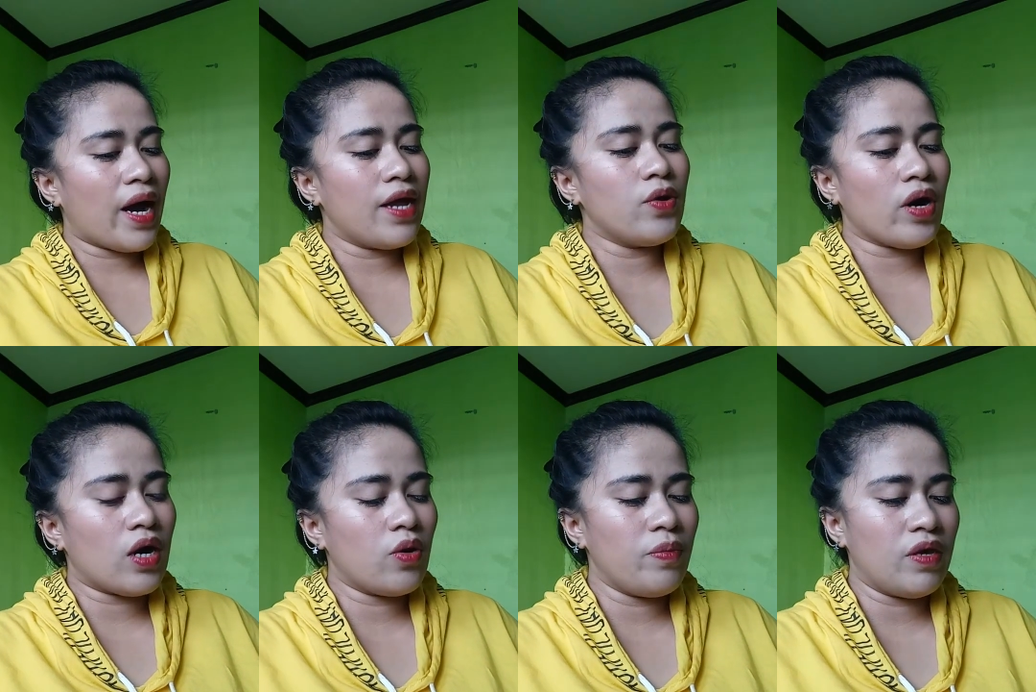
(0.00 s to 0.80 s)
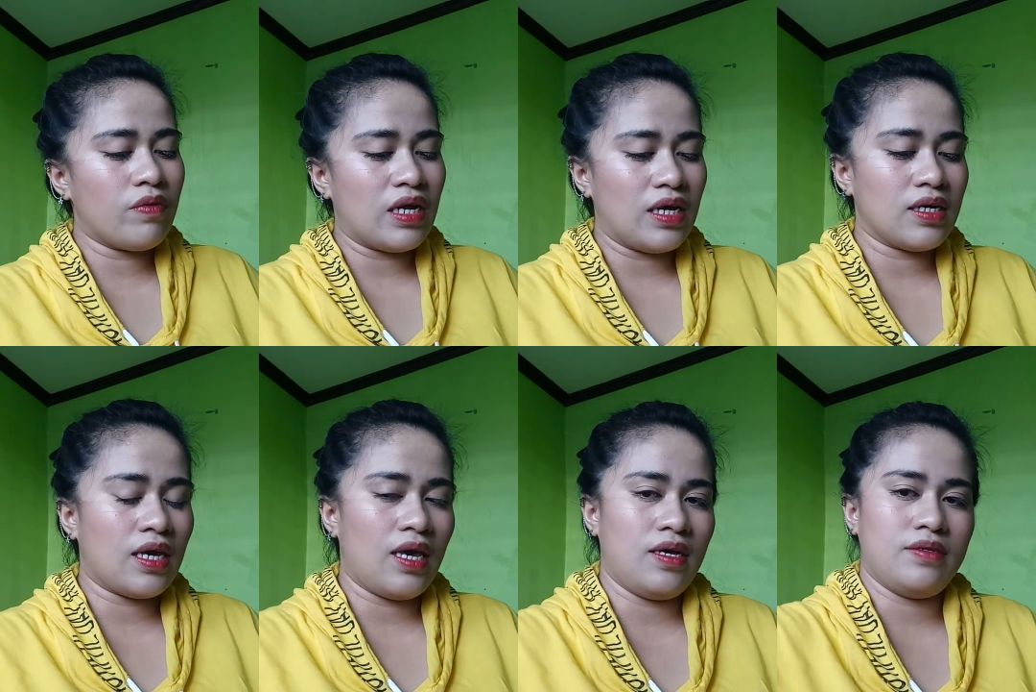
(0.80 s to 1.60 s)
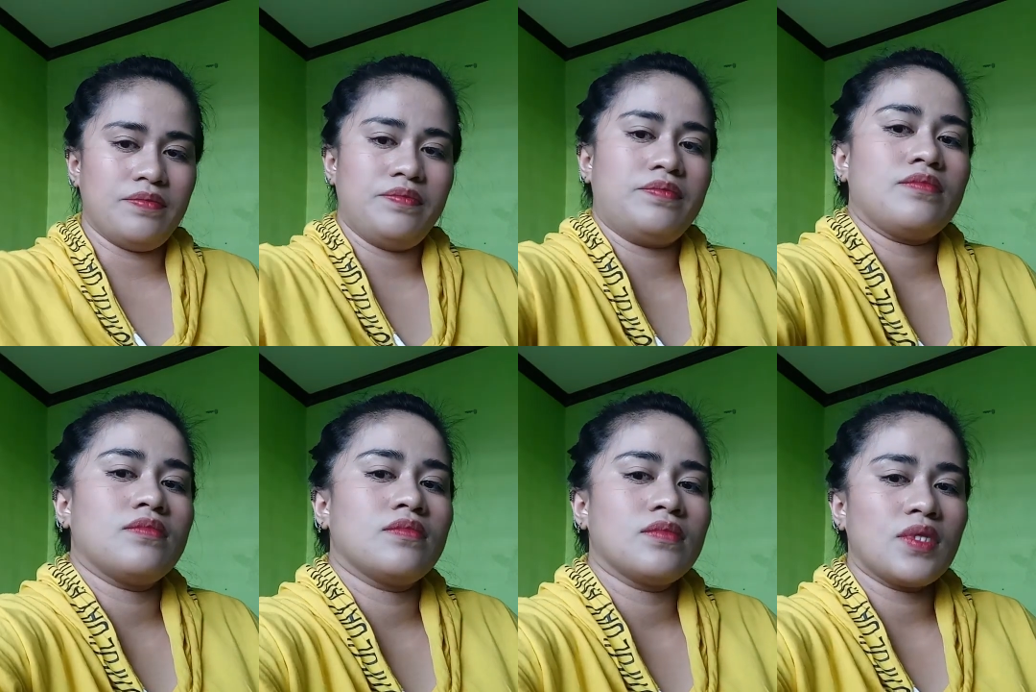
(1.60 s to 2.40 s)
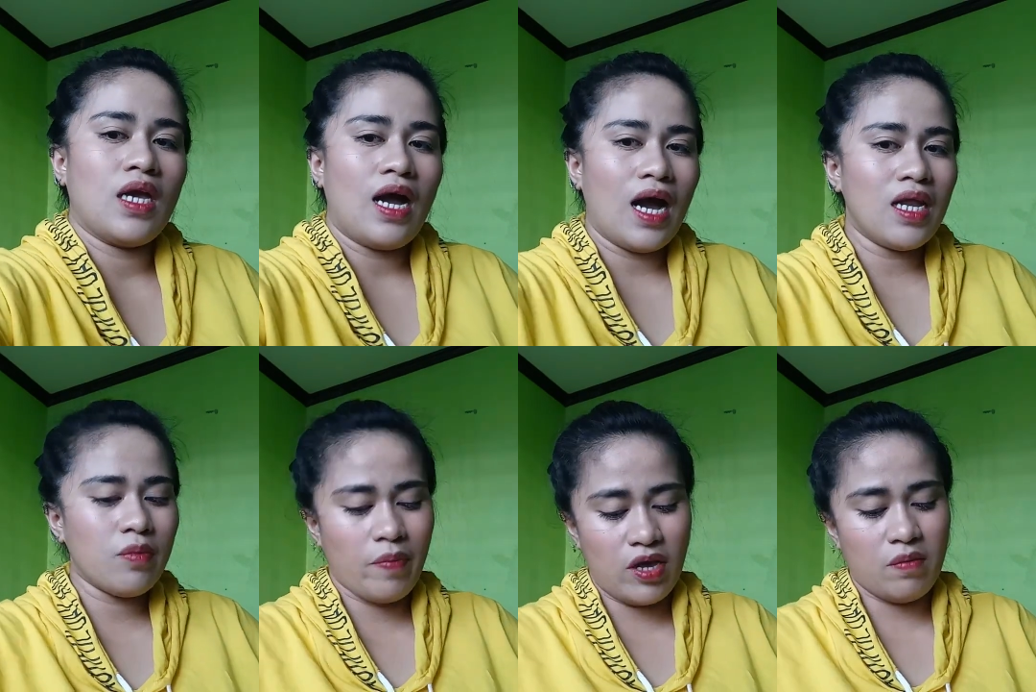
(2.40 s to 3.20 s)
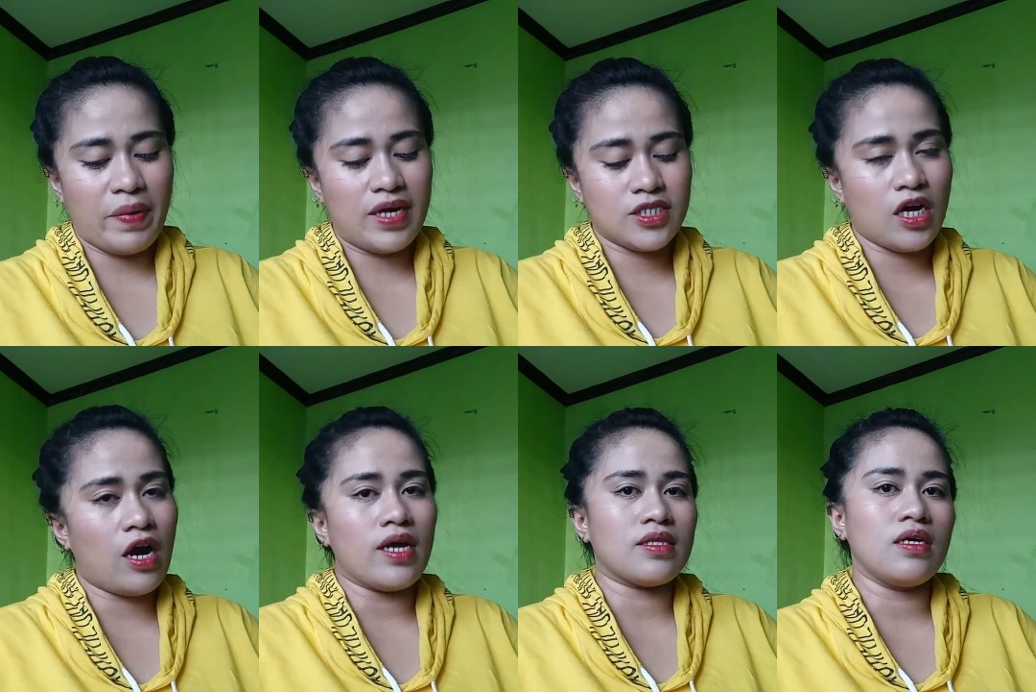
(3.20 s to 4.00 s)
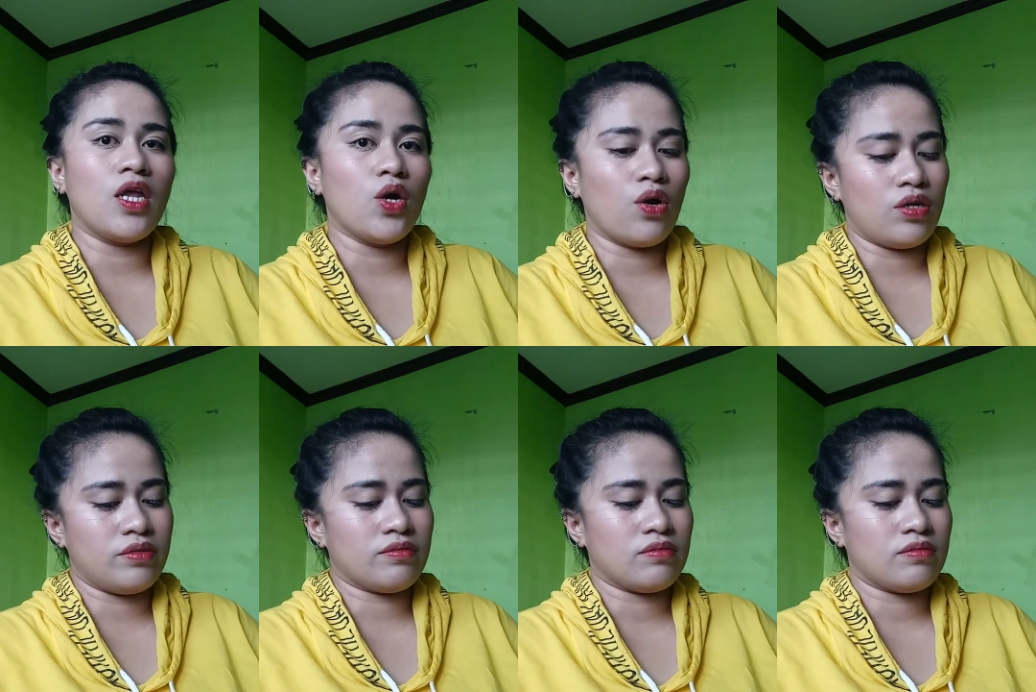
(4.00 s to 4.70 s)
Paano ka humiwa ng cake? Alam mo ba yung pie chart? Ganon.